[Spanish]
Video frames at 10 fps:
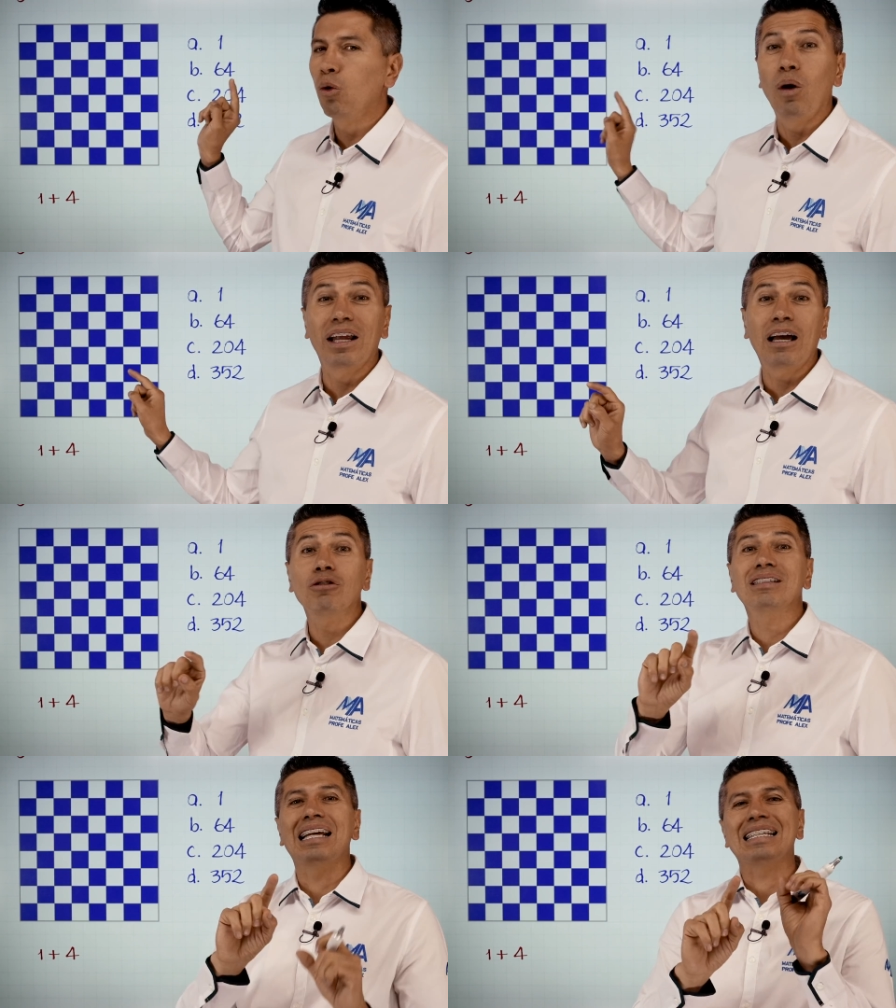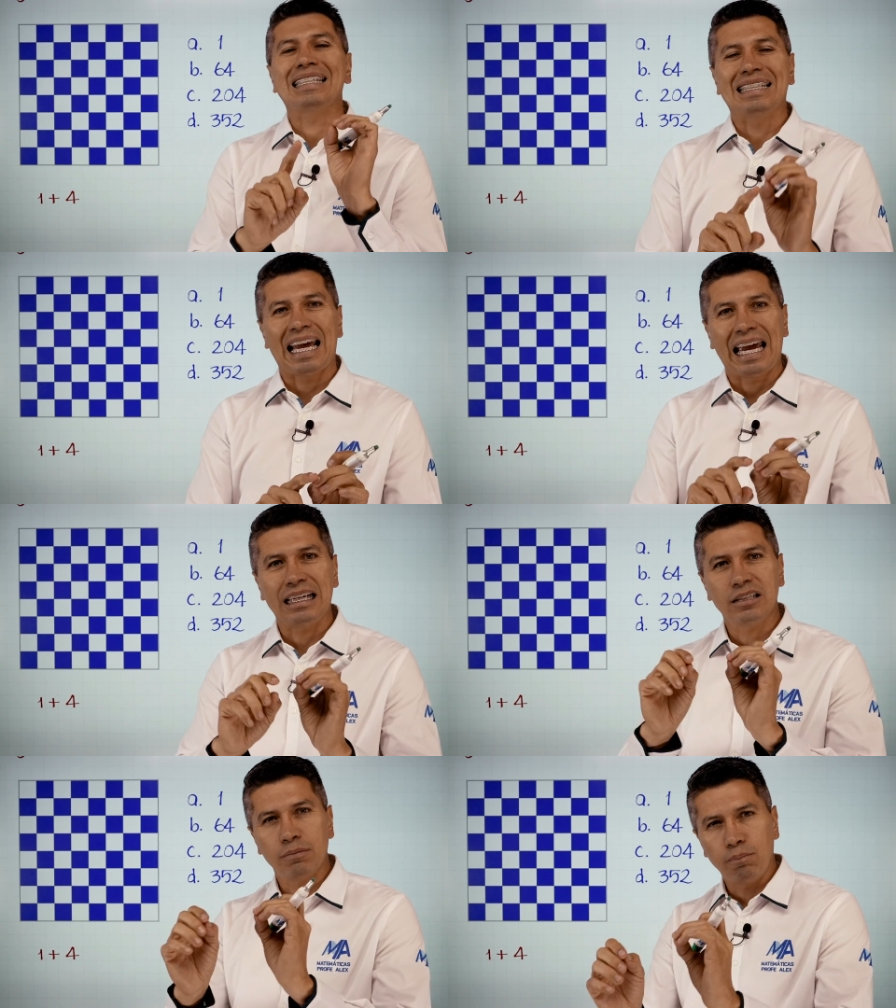Cuadrados de
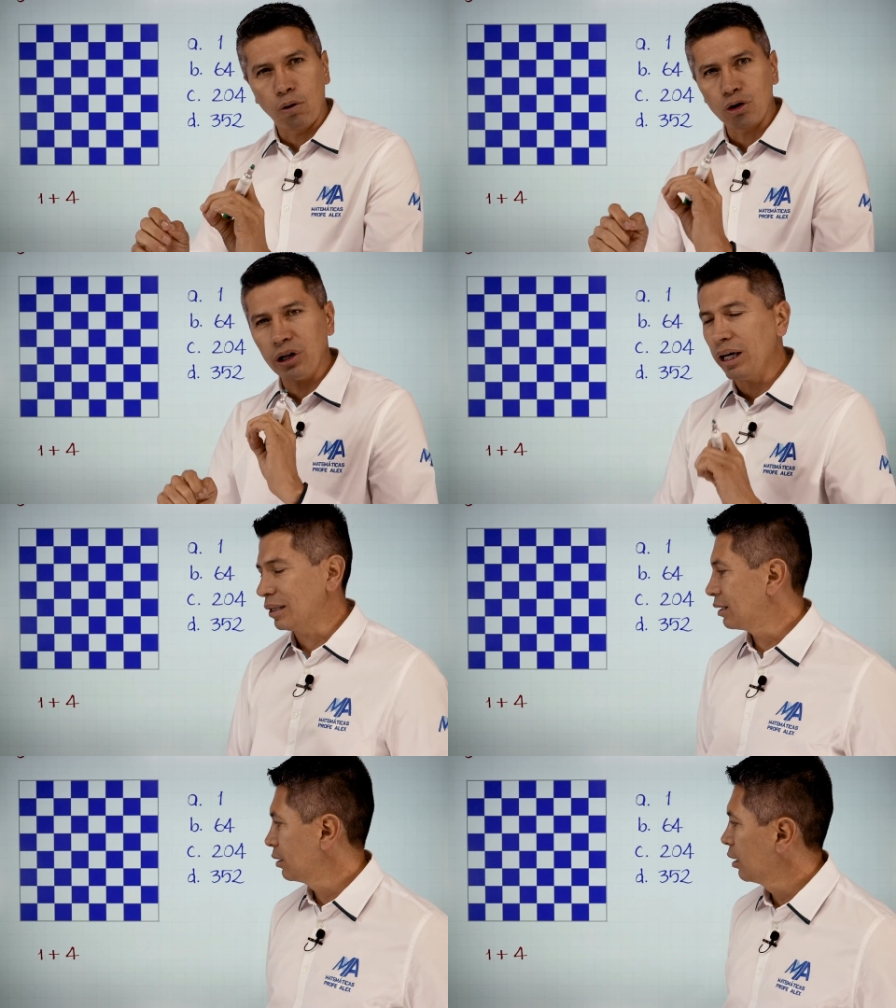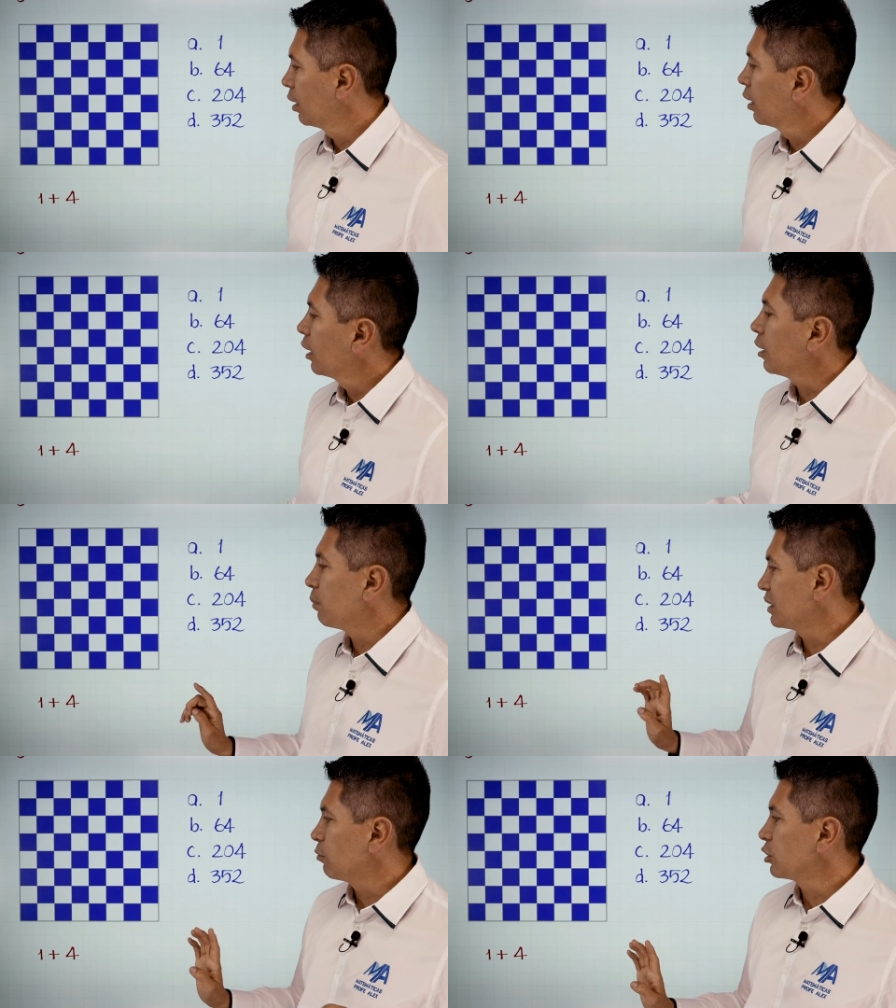6 por 6.
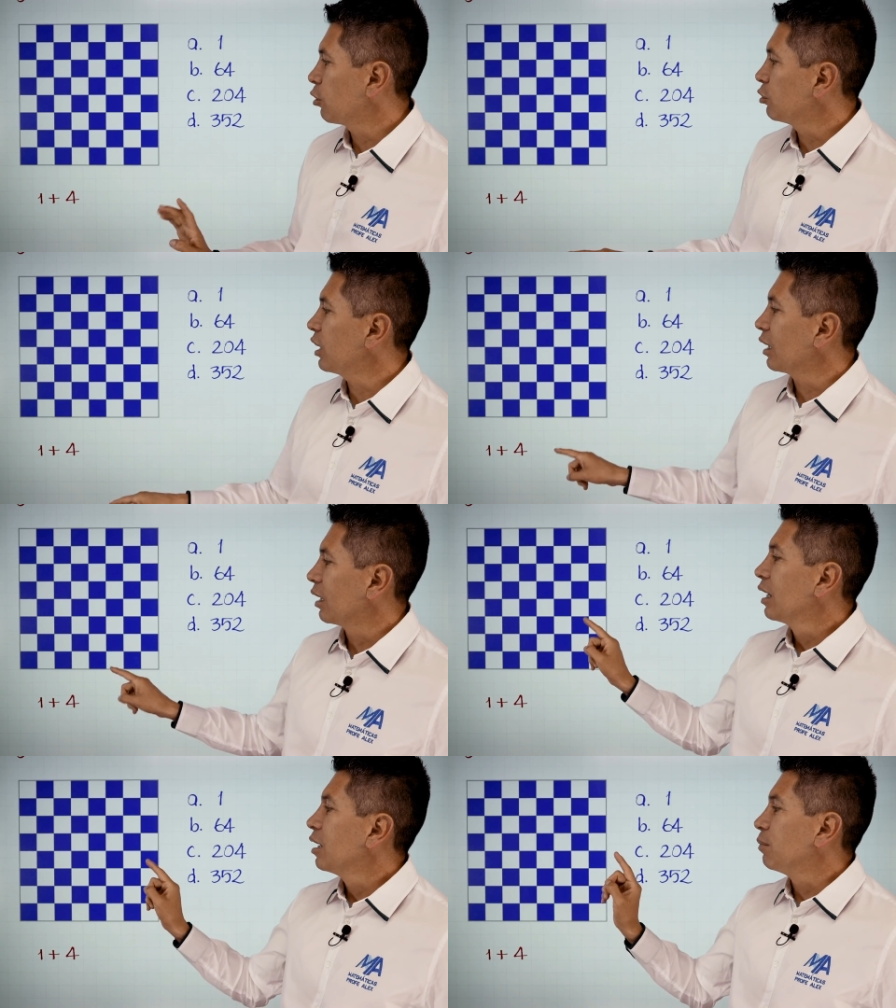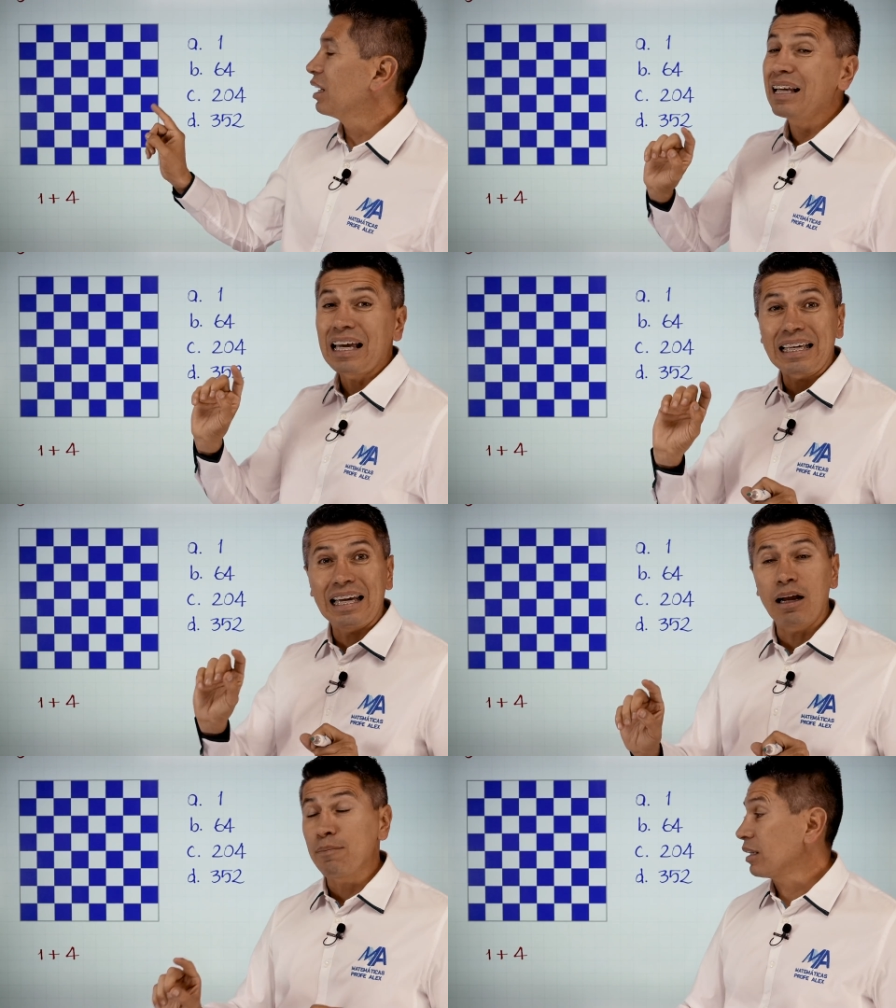Empezamos a contar. Miren que
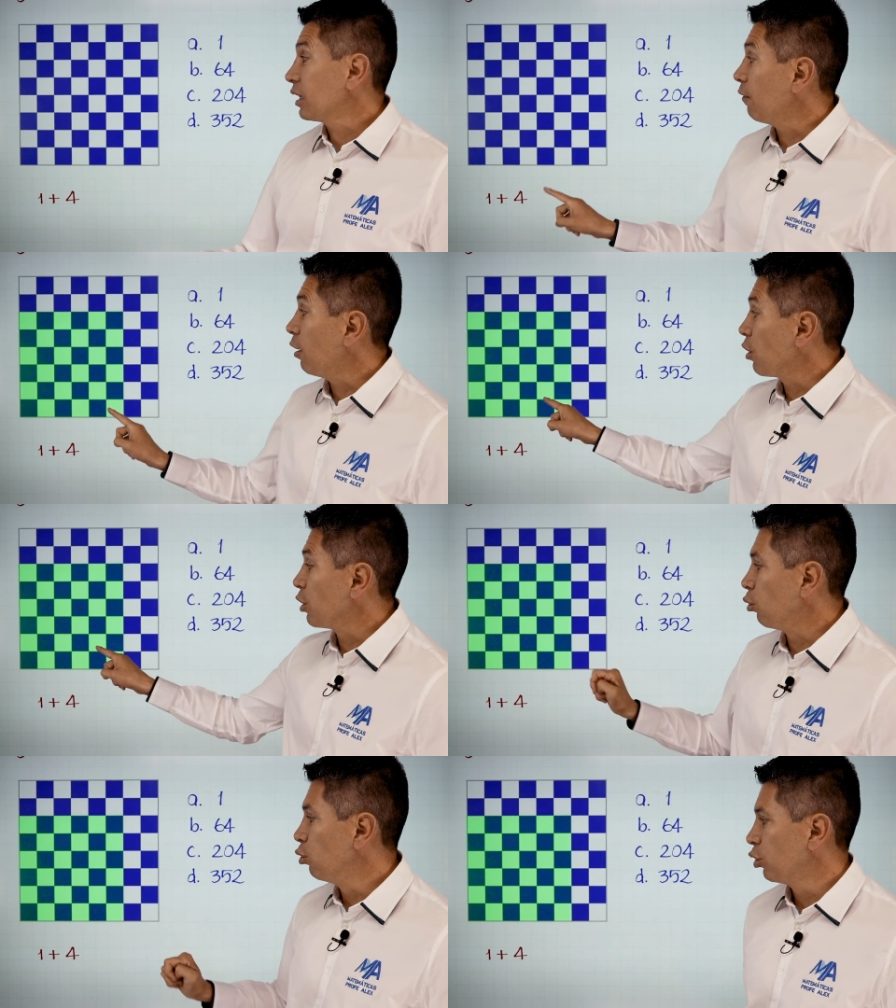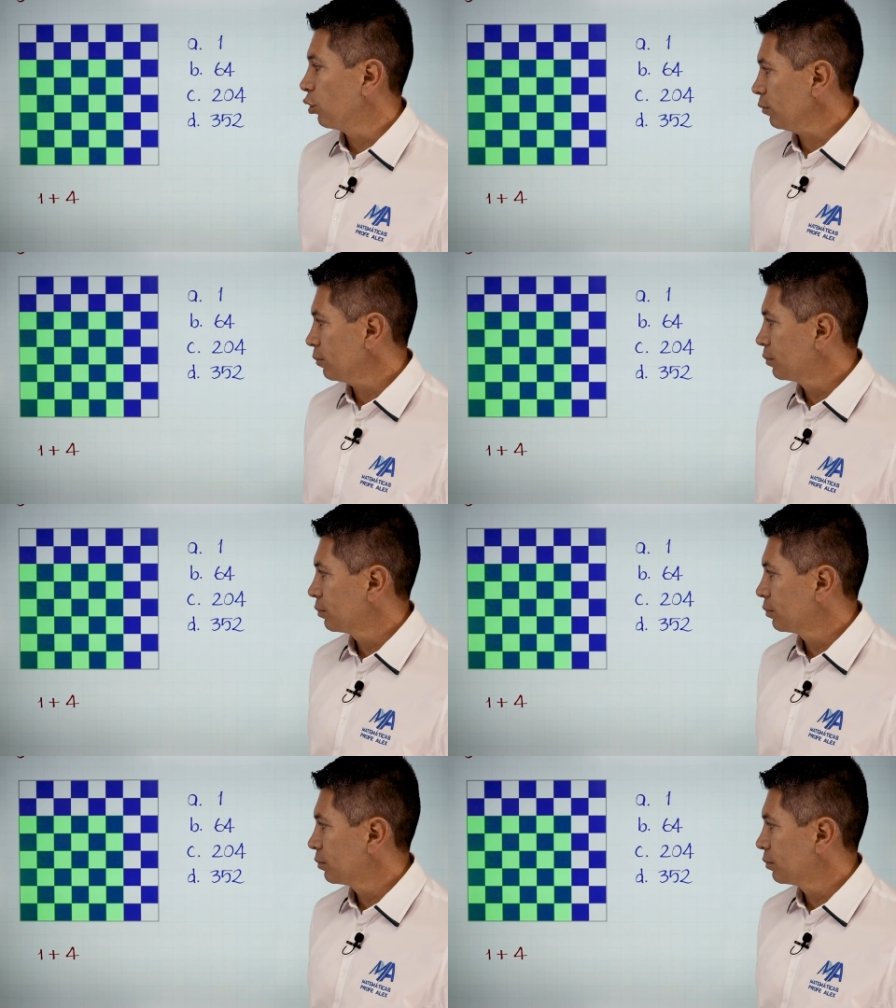aquí en la parte de abajo hay 1,